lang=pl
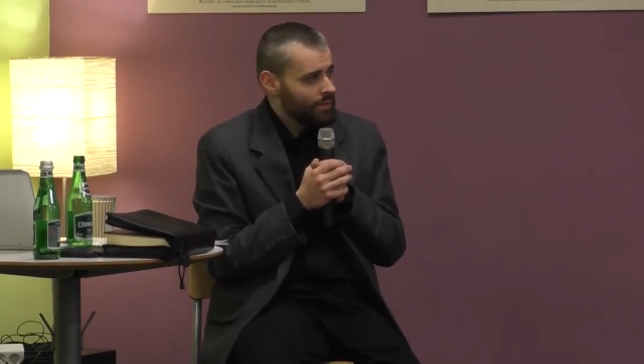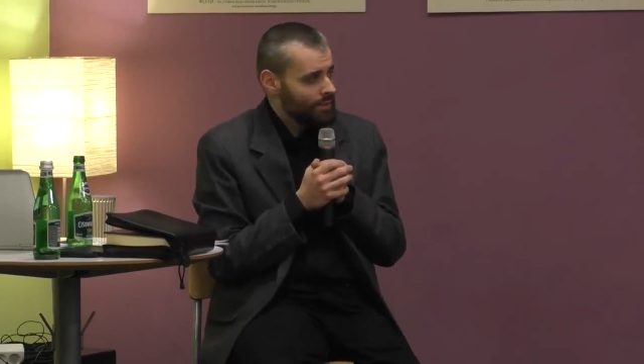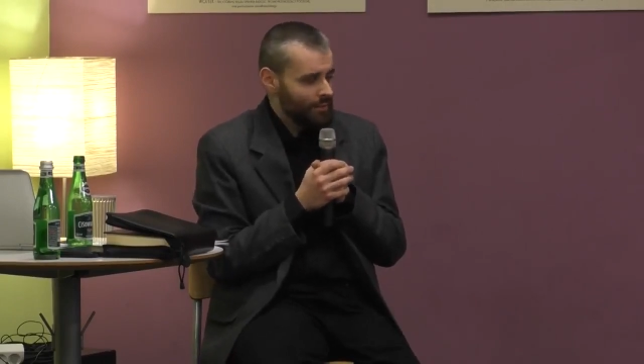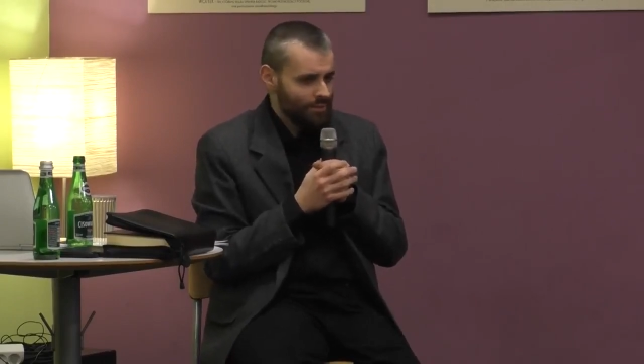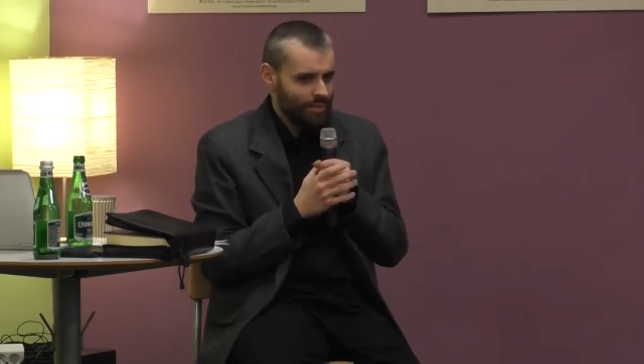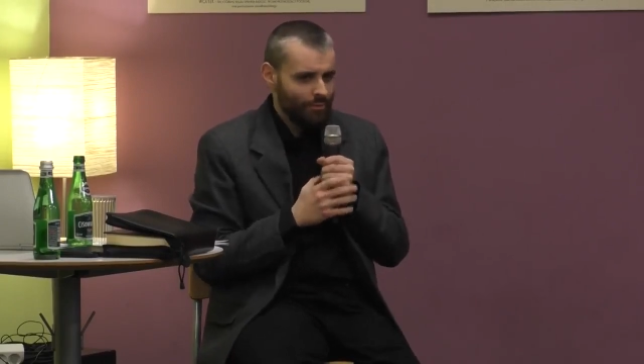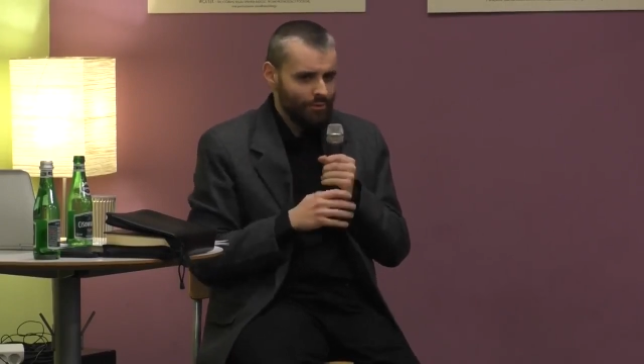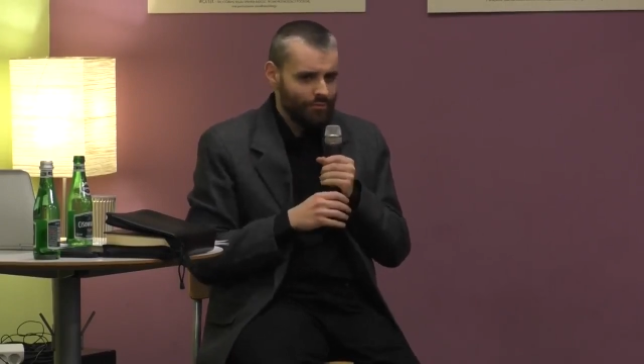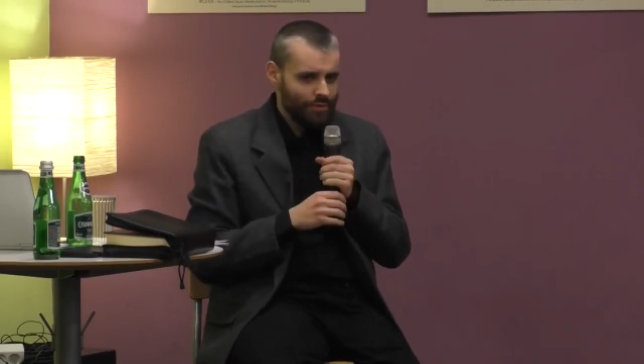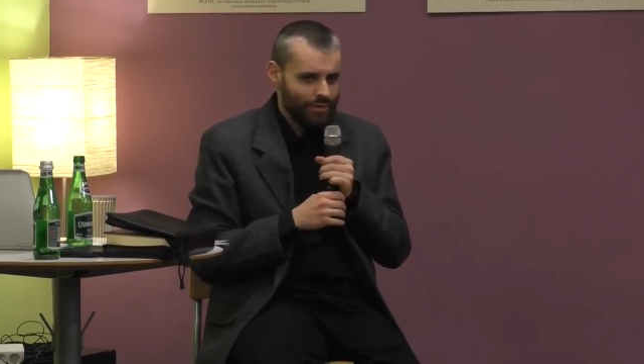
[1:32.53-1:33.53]
sam, sam
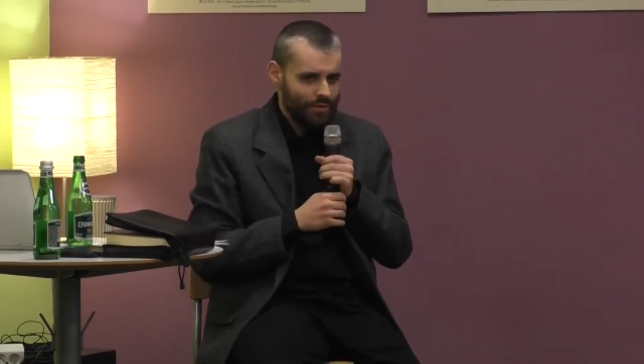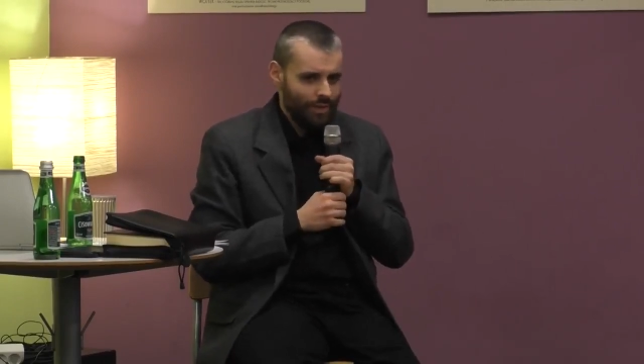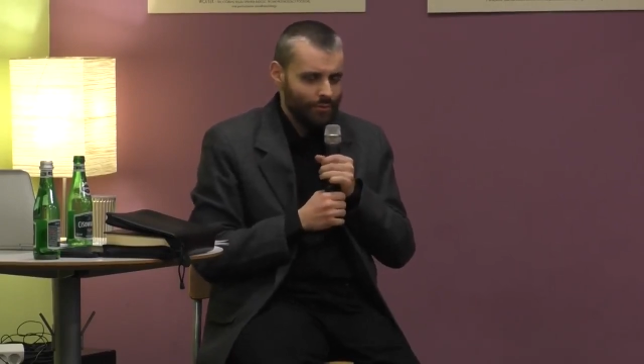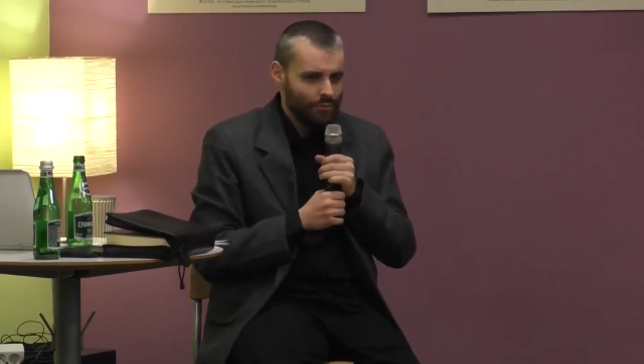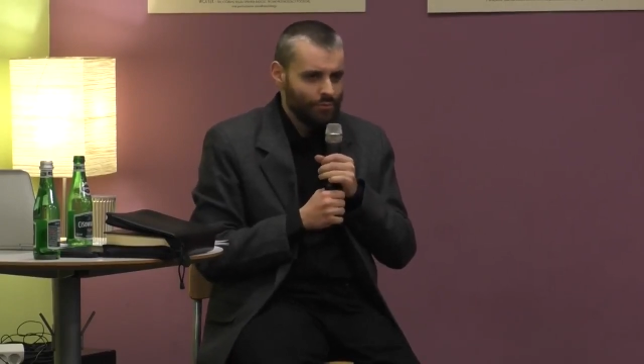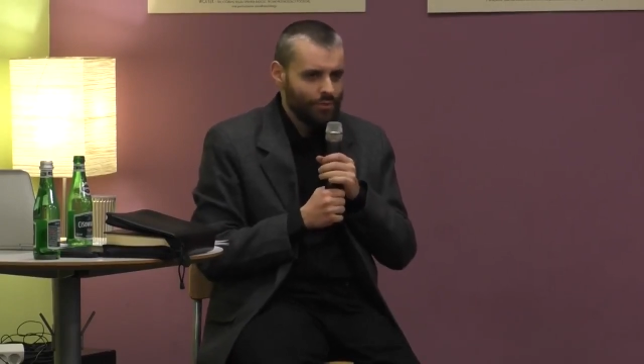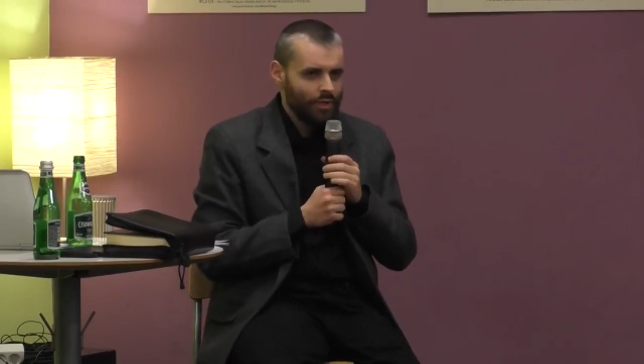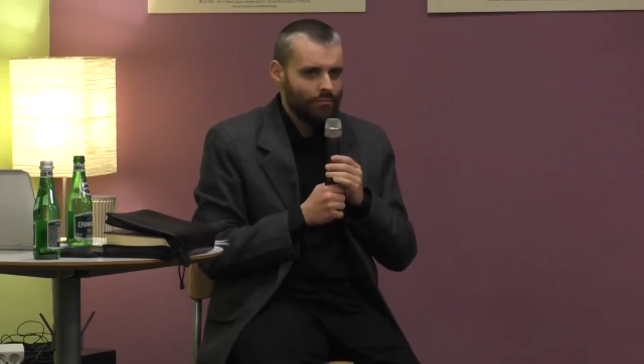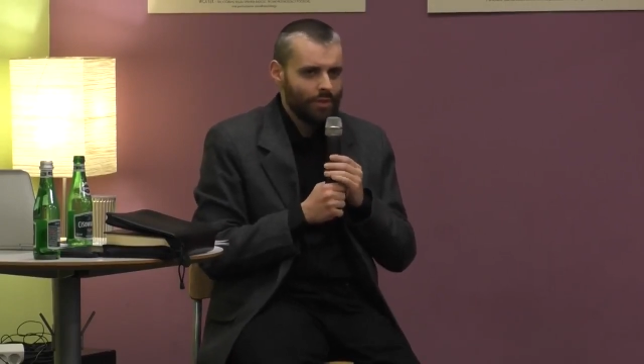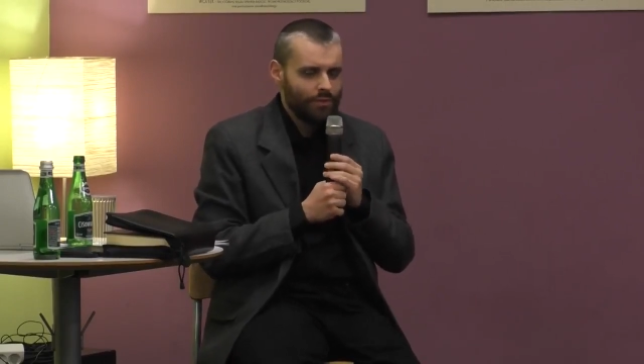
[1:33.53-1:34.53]
Nowy Testament
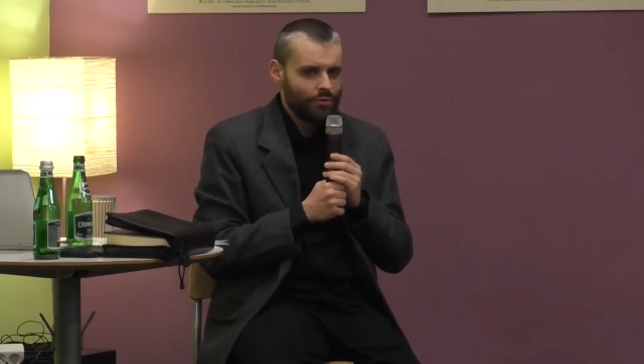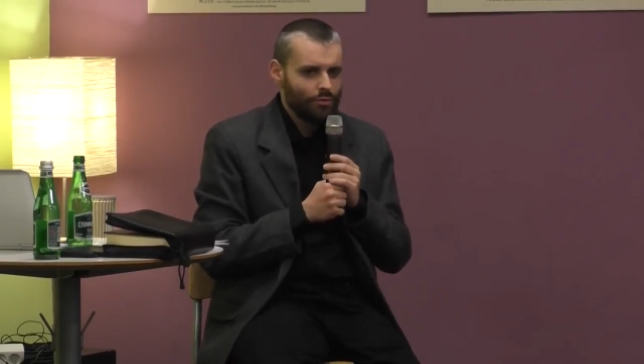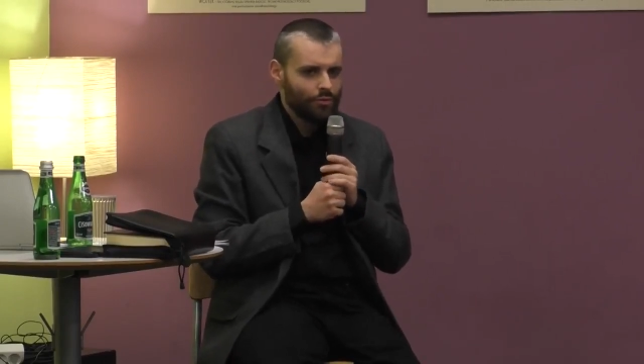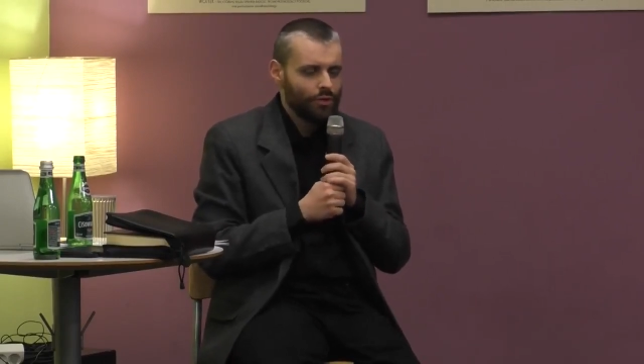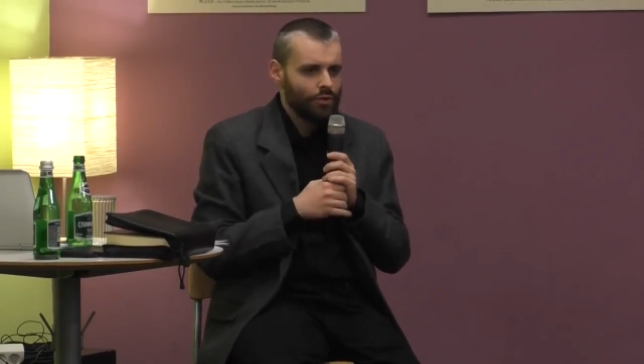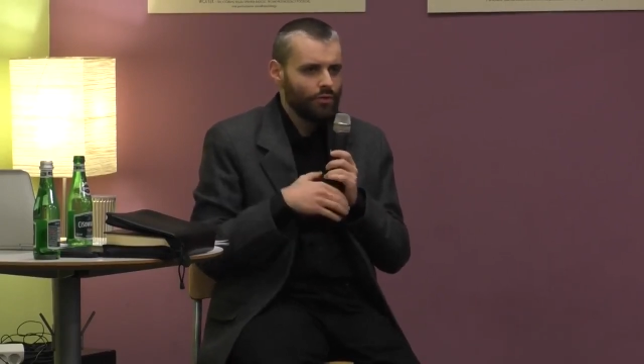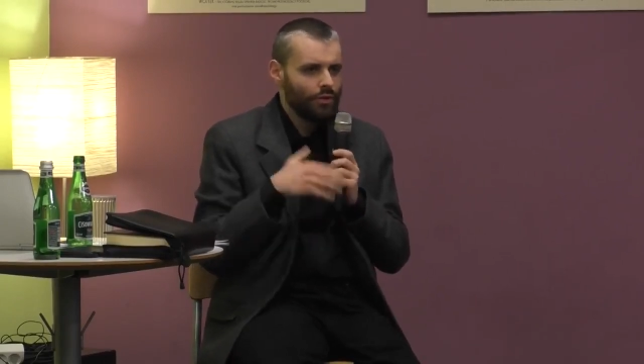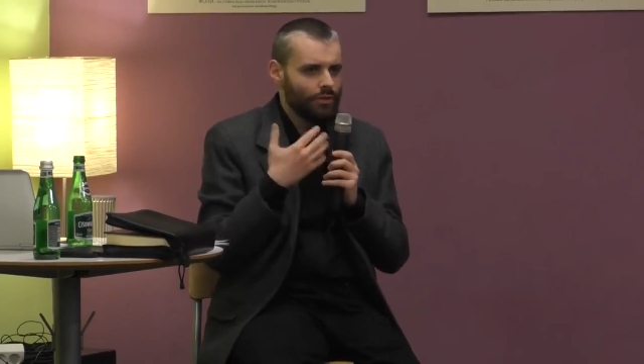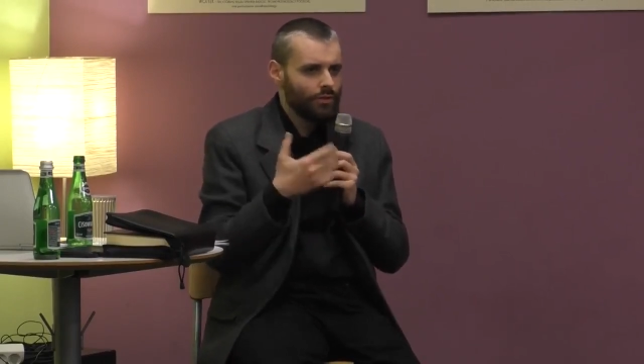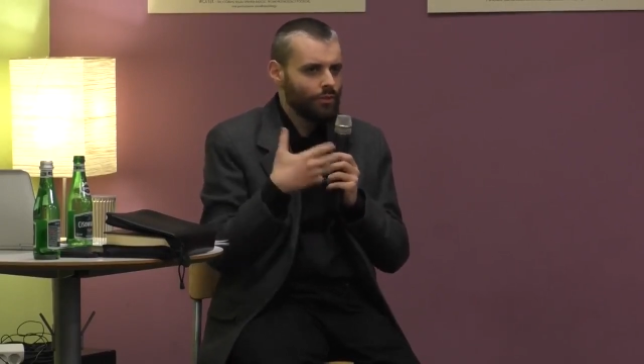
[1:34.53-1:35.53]
udziela bardzo różnych
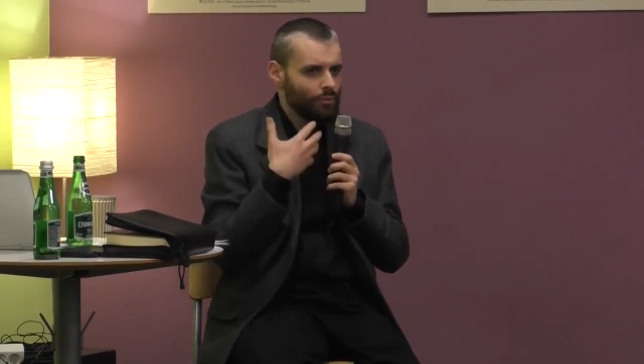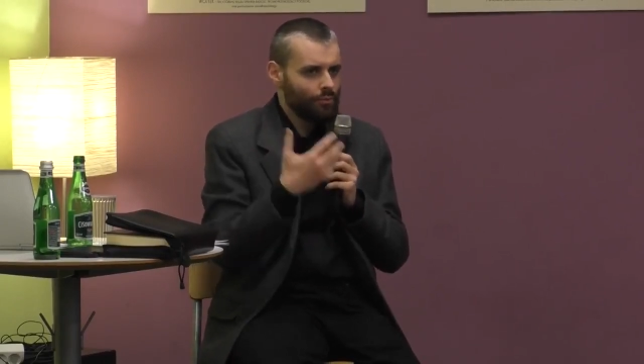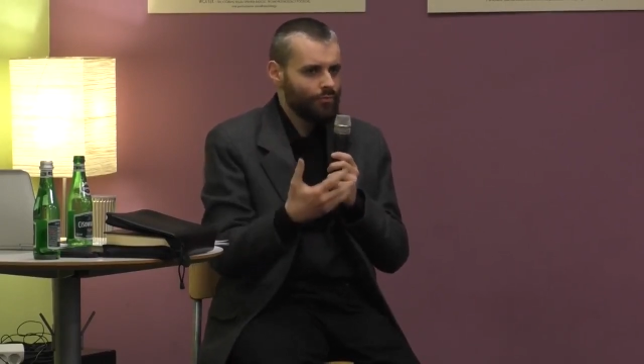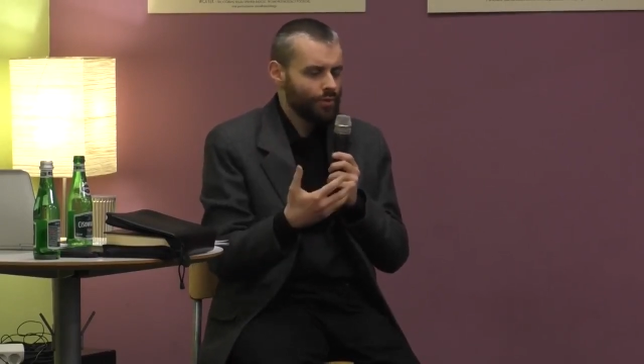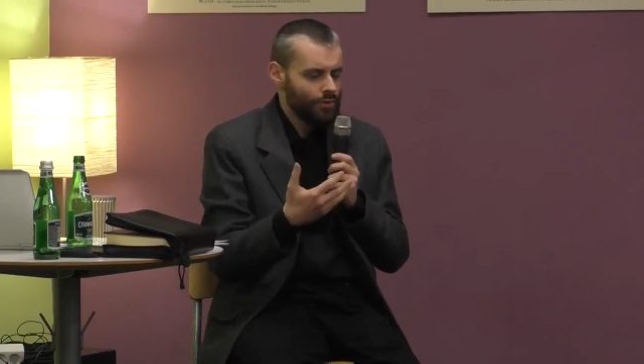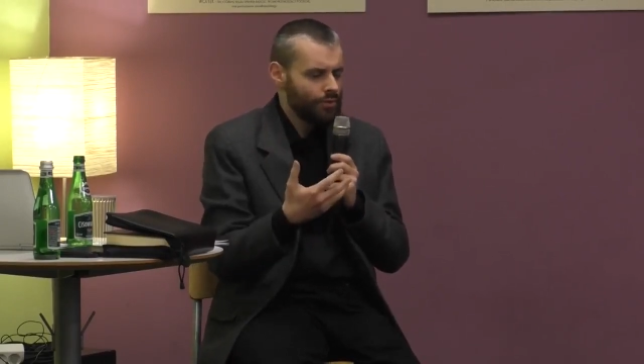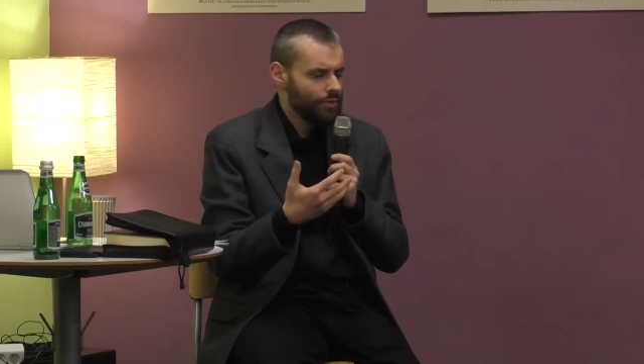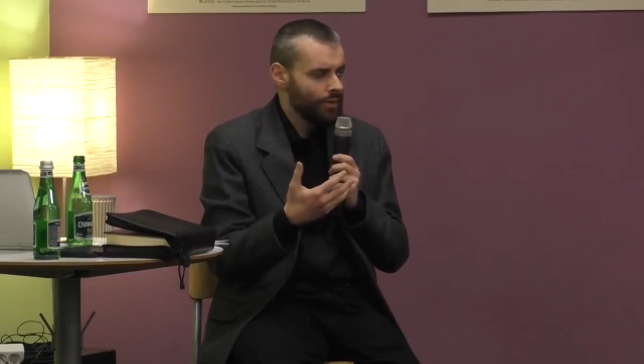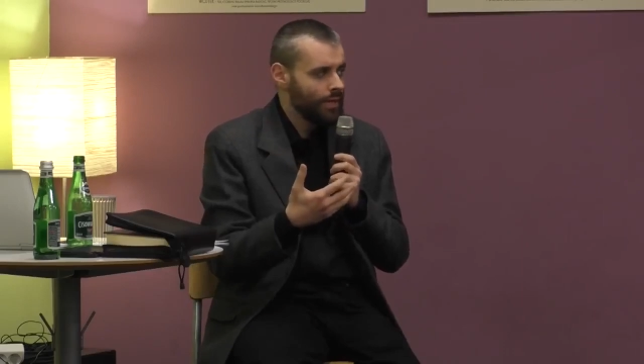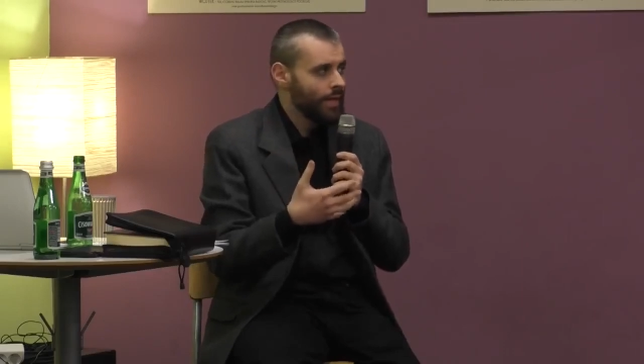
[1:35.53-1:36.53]
konkretnych
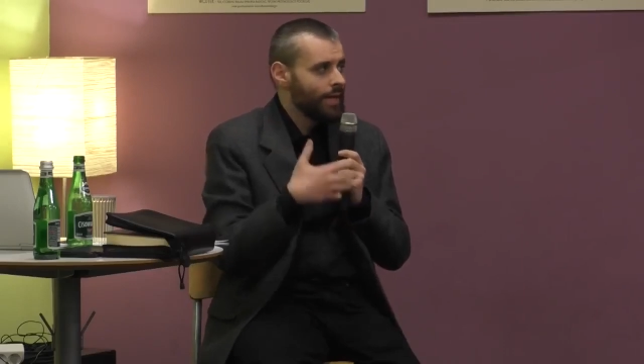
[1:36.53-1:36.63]
odpowiedzi,